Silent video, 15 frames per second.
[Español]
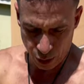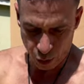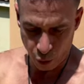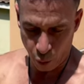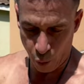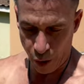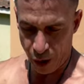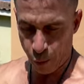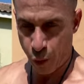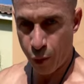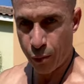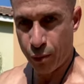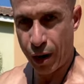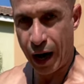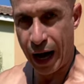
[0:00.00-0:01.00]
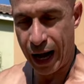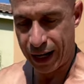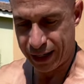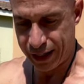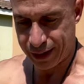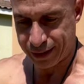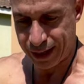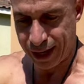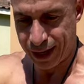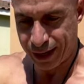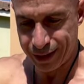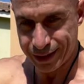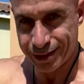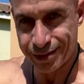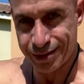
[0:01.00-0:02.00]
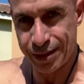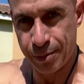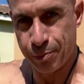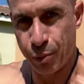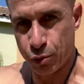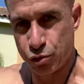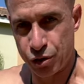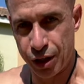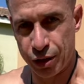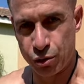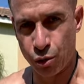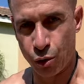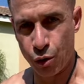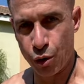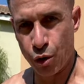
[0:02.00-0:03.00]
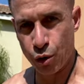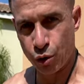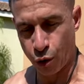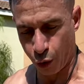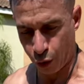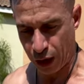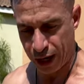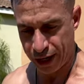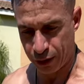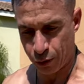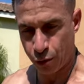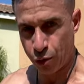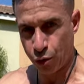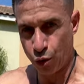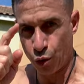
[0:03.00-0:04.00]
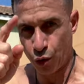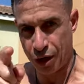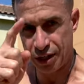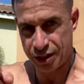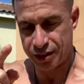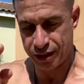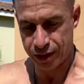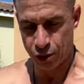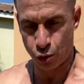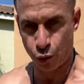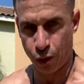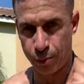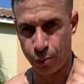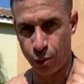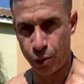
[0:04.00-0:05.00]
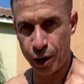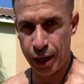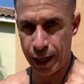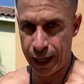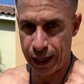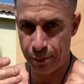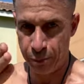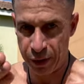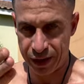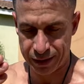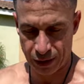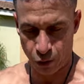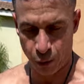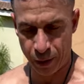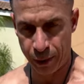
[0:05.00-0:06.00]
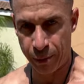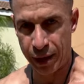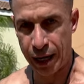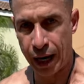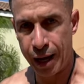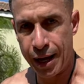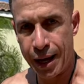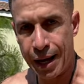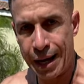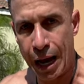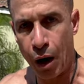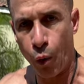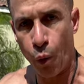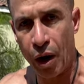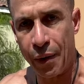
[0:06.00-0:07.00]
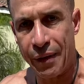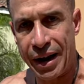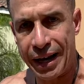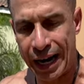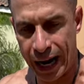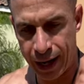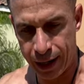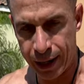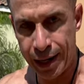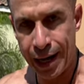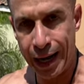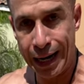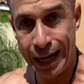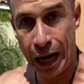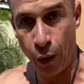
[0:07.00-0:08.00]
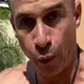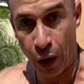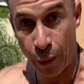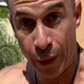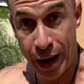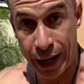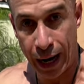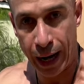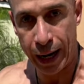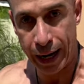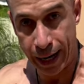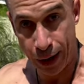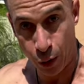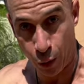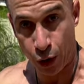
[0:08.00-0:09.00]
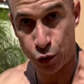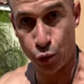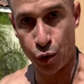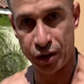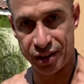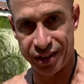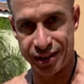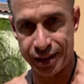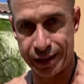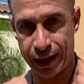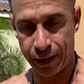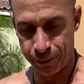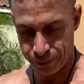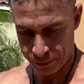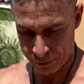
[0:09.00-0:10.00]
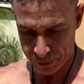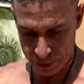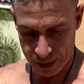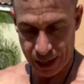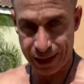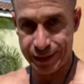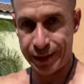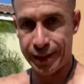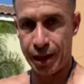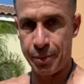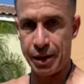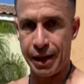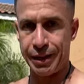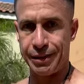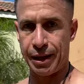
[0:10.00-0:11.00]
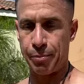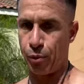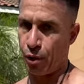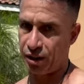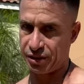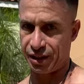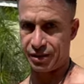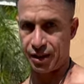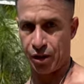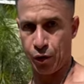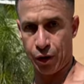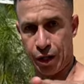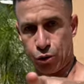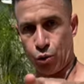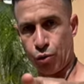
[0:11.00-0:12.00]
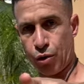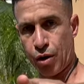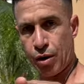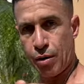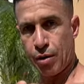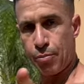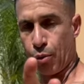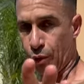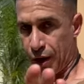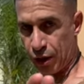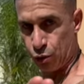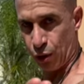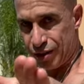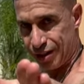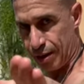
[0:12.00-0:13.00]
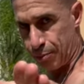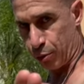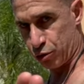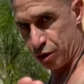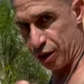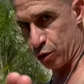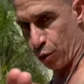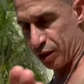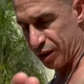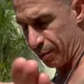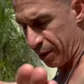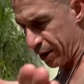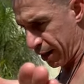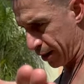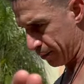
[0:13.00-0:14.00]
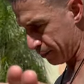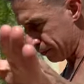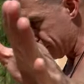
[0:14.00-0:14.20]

Huevo. Aquí está 100% colágeno, lo que necesita tu cuerpo. Empieza a comer, mira, la huevera. La huevera es lo que tú necesitas. Así que mi gente, pónganse en serio en esto, porque esto es 100% disciplina,